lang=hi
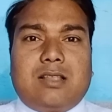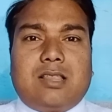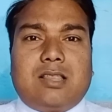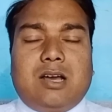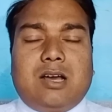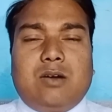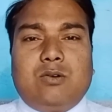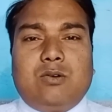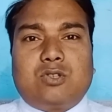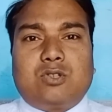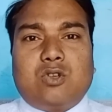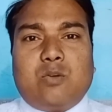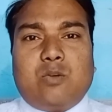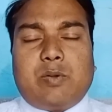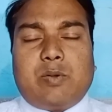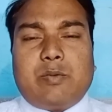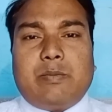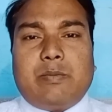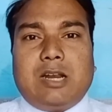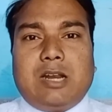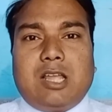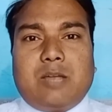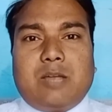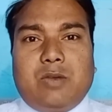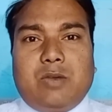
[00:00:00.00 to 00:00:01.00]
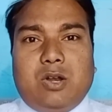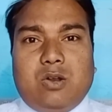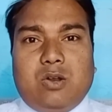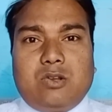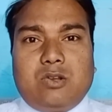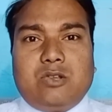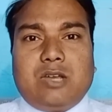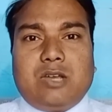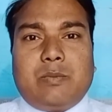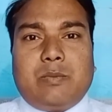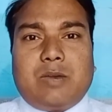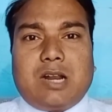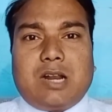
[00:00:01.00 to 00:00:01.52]
था उसके ऊपर मैंने एक वीडियो
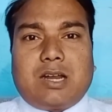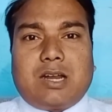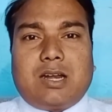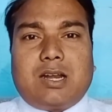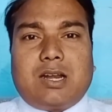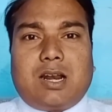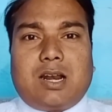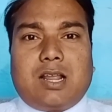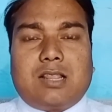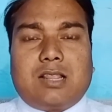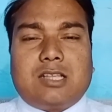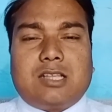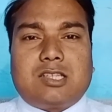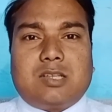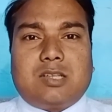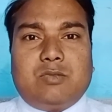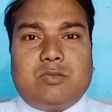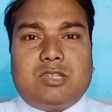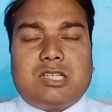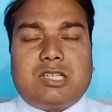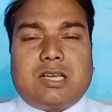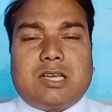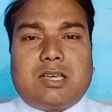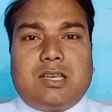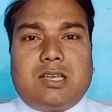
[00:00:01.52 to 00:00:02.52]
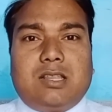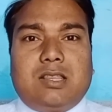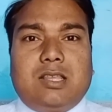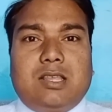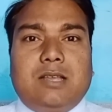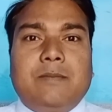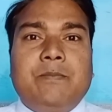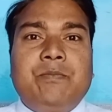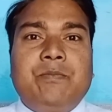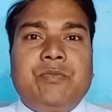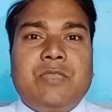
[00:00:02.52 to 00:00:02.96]
जो है बना के डाला था समीक्षा की थी